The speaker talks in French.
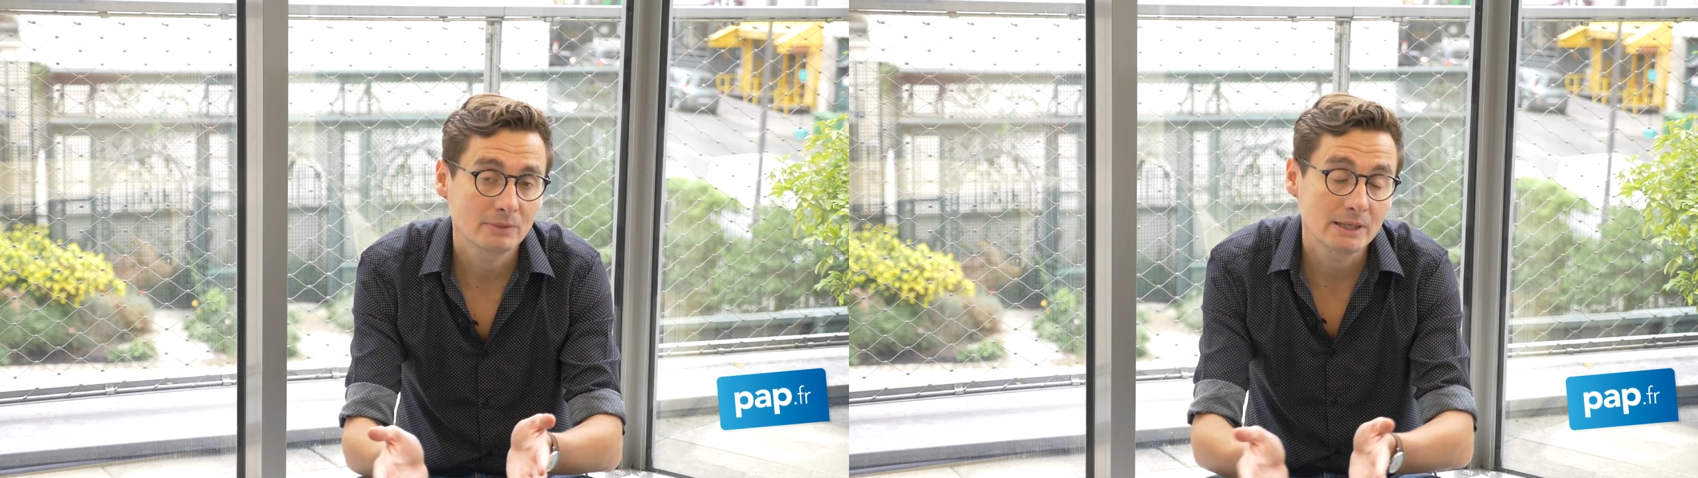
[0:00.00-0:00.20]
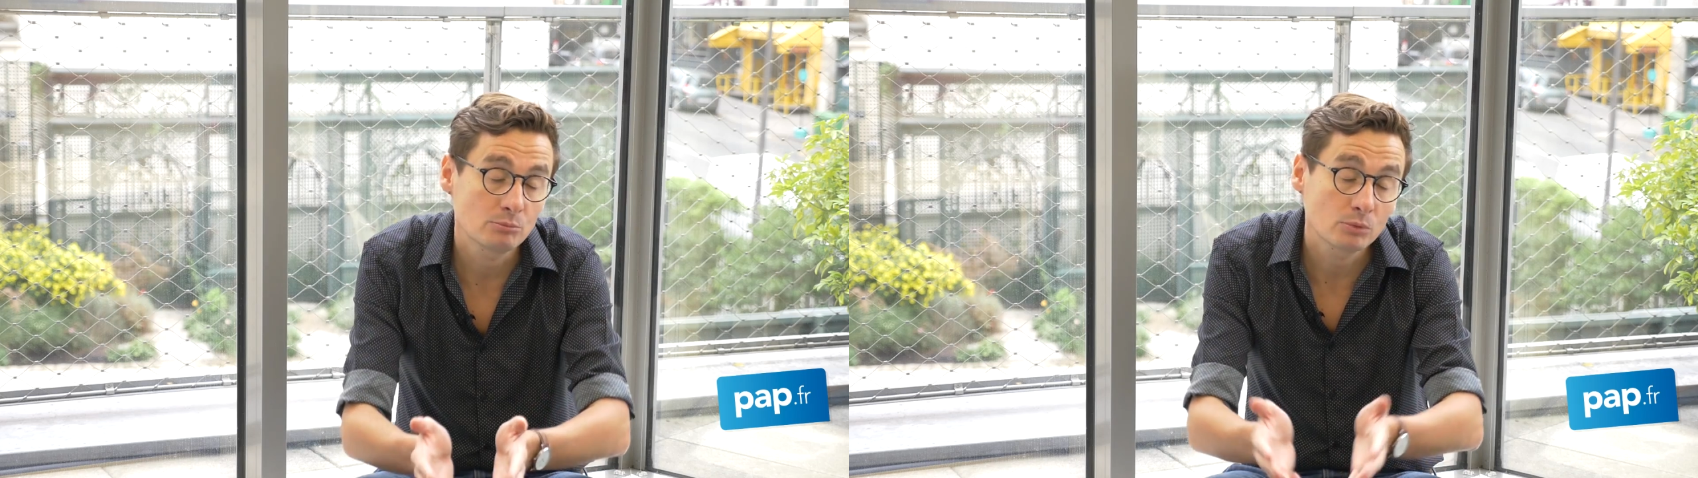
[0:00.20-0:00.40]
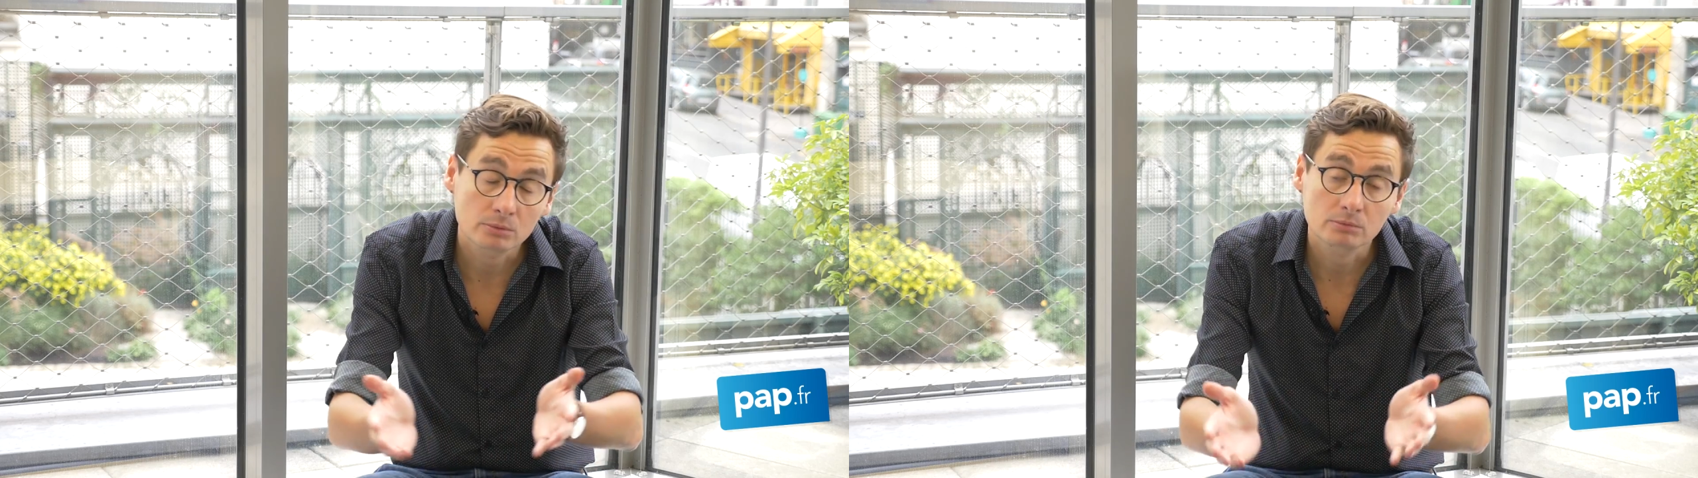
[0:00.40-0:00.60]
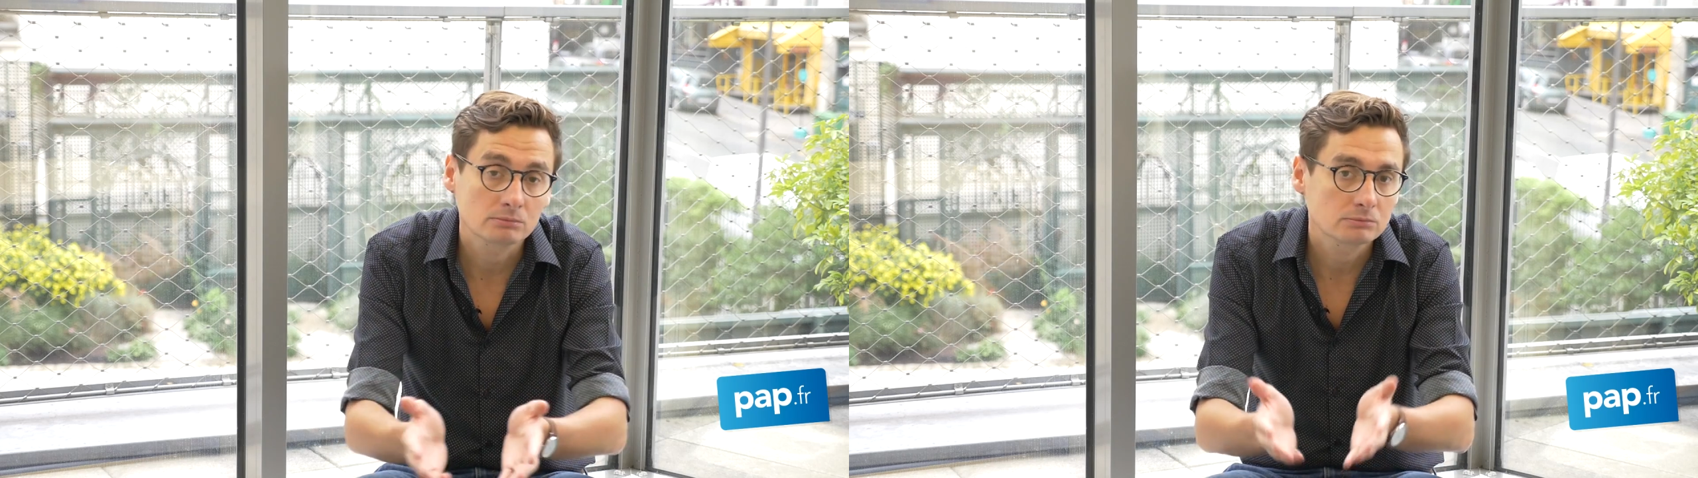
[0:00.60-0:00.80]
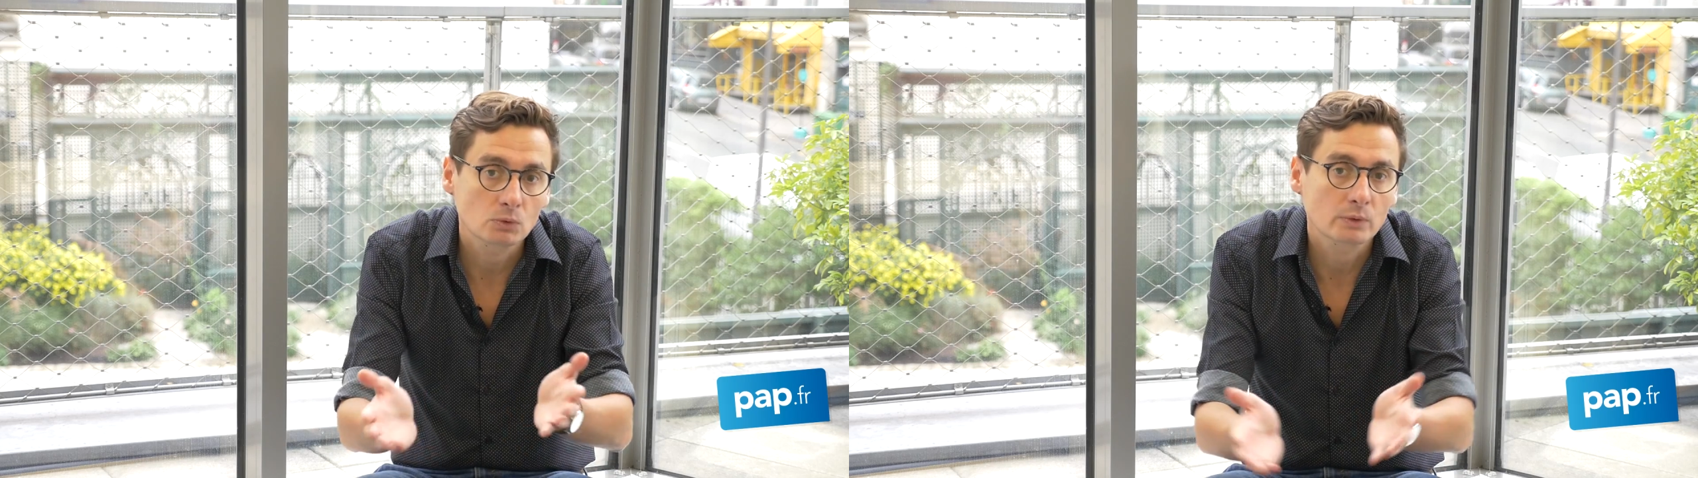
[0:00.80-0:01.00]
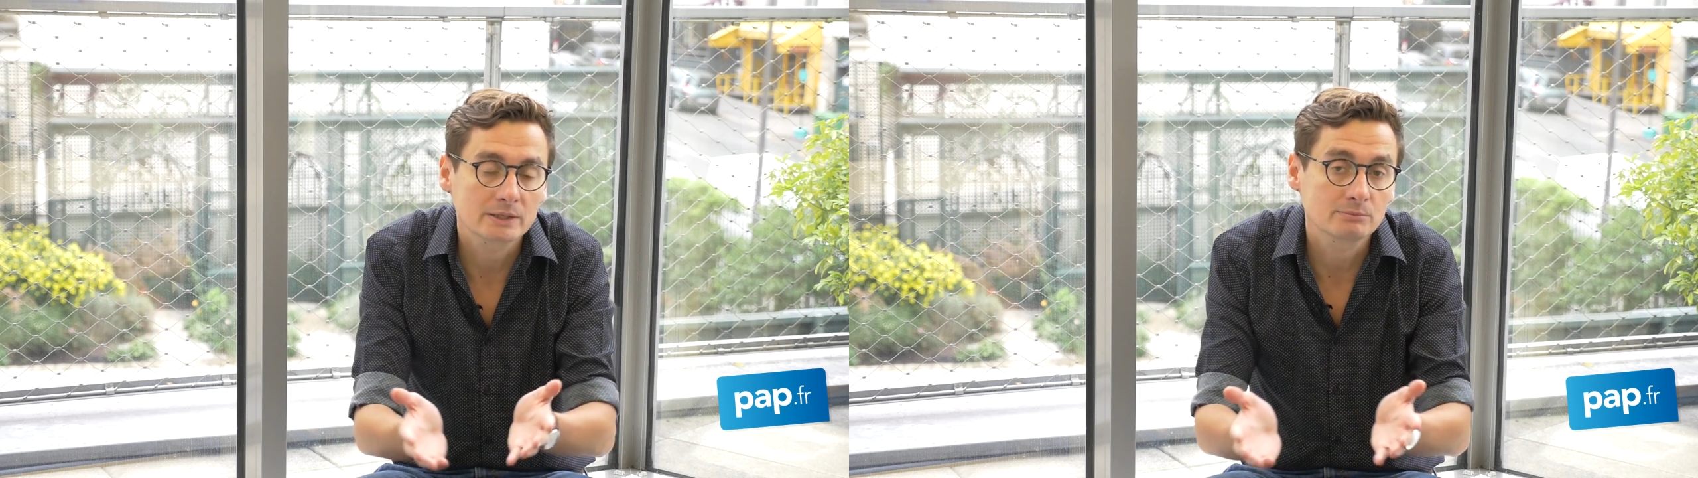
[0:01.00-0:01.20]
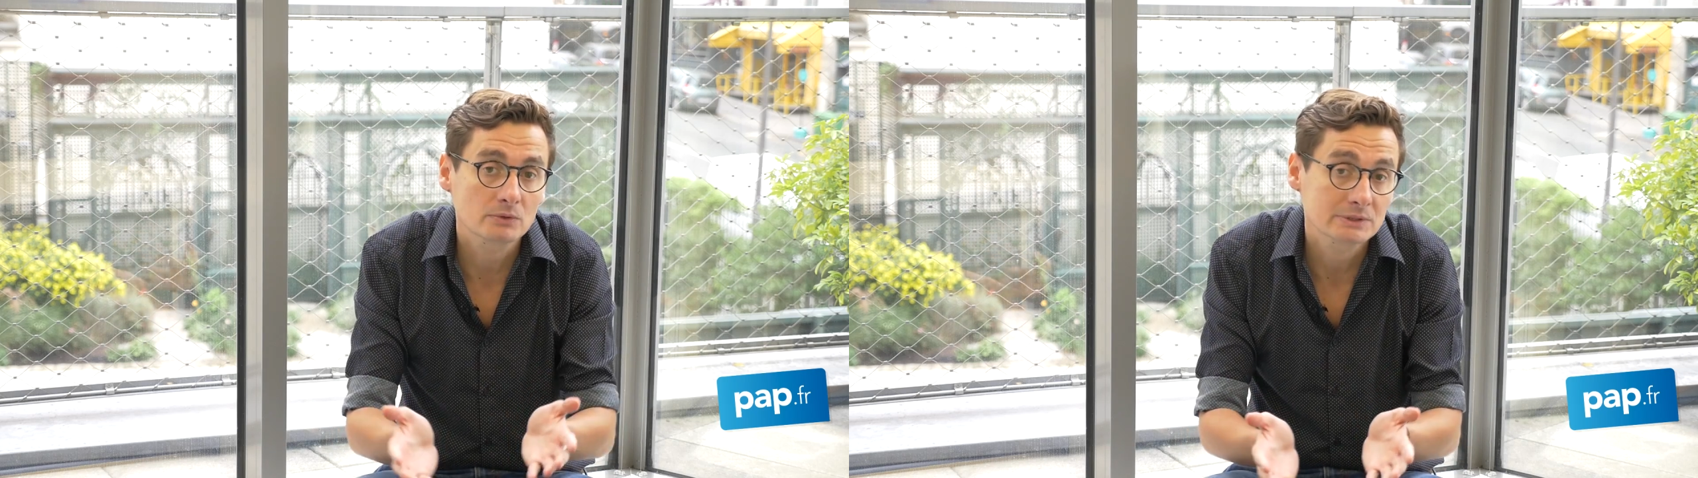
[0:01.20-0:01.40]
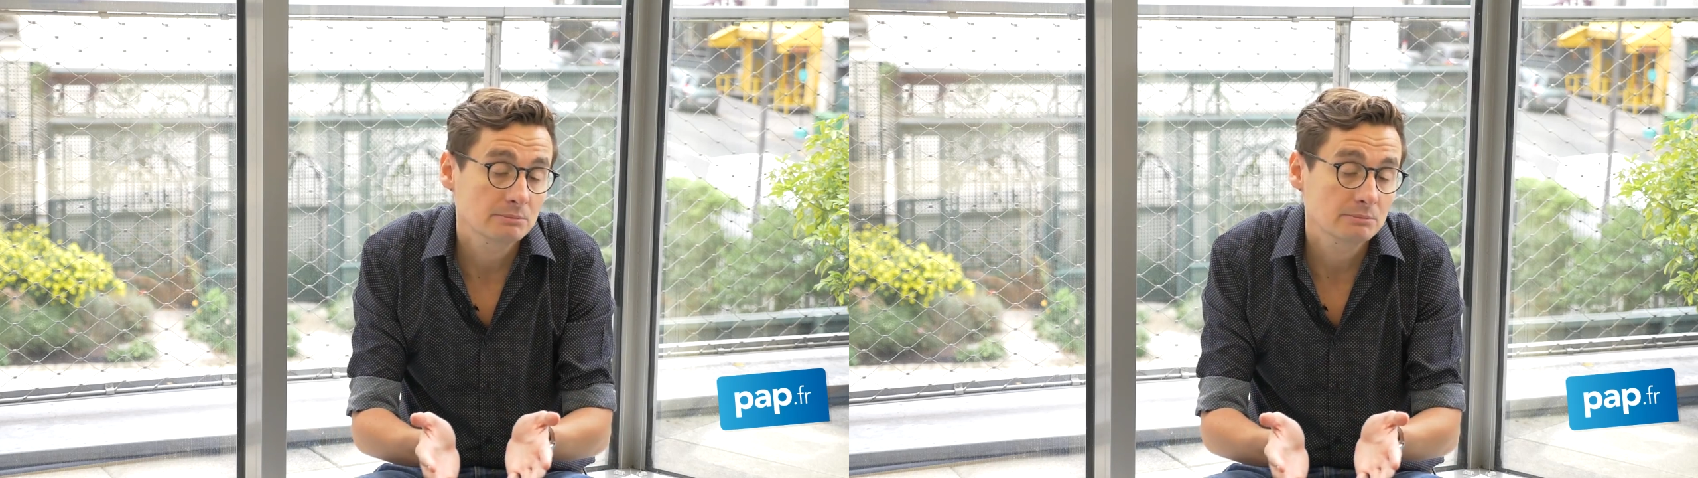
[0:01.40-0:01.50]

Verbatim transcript: Et bon, concrètement,